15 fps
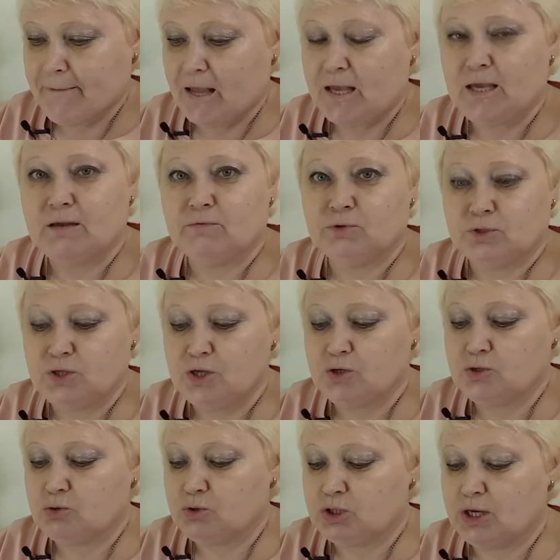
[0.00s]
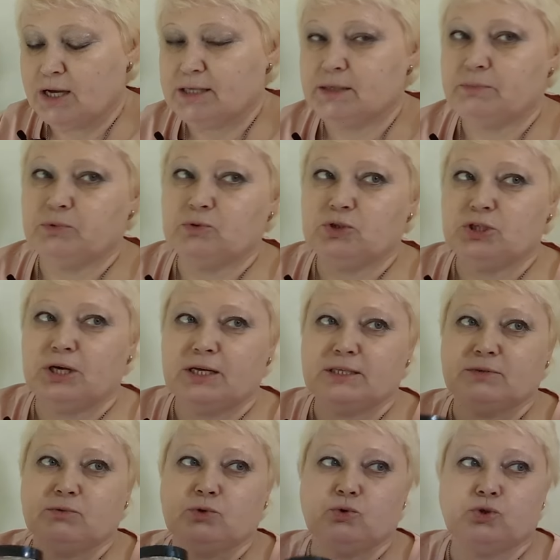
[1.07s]
И вот не разрушайте.
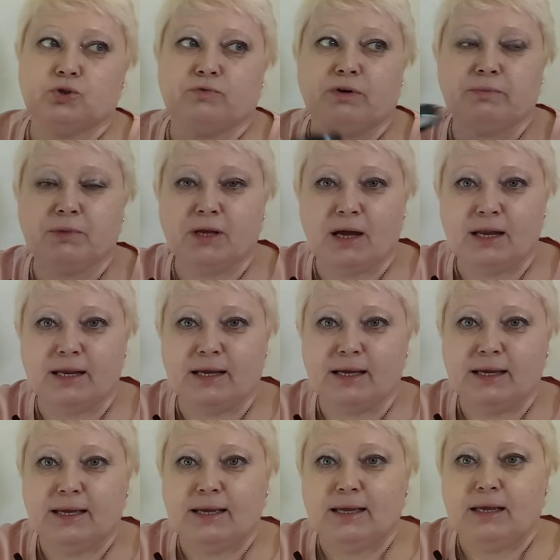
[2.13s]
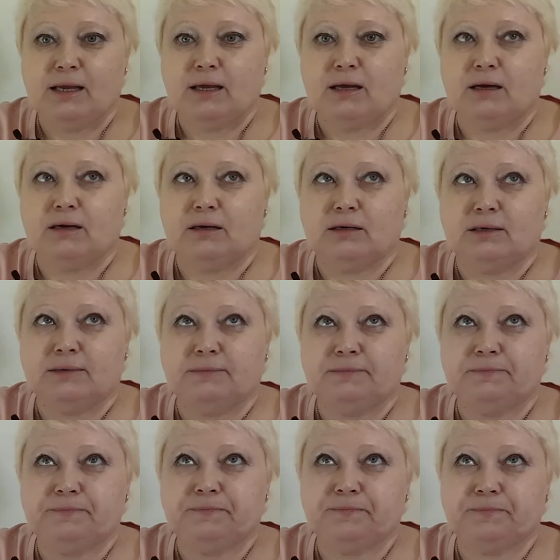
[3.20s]
Получается, вот то, что вам дали, а,
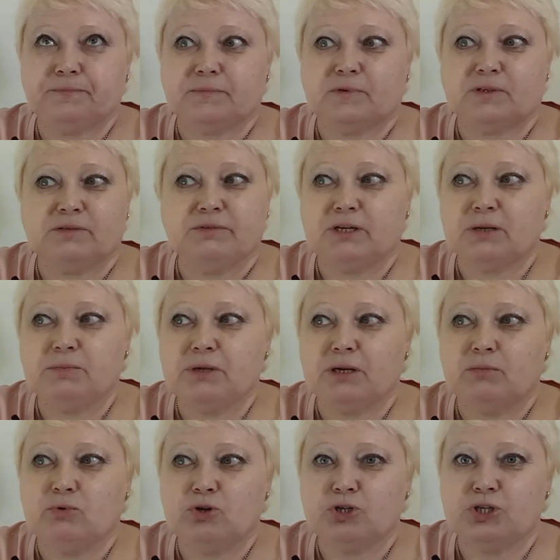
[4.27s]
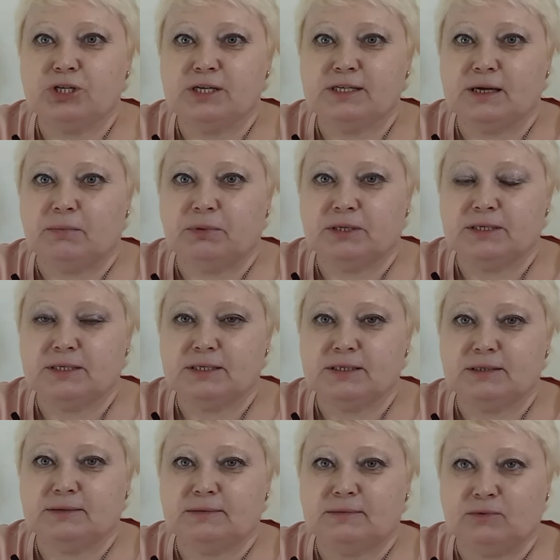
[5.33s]
сверх меры больше нельзя платить,
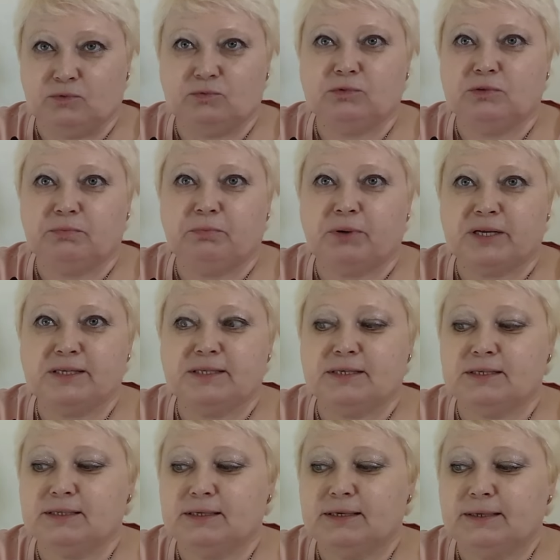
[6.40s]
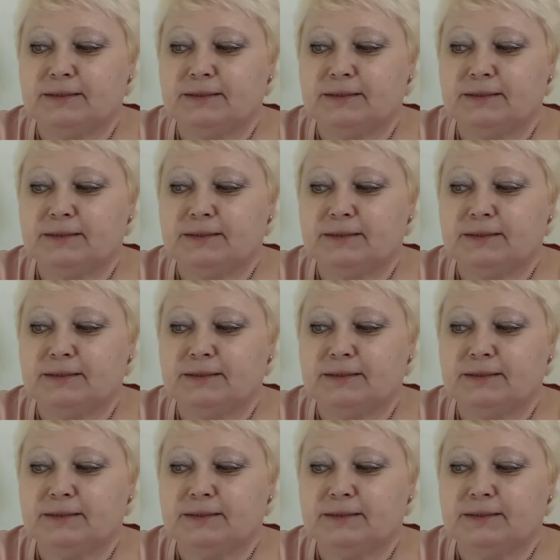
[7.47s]
ну, просить.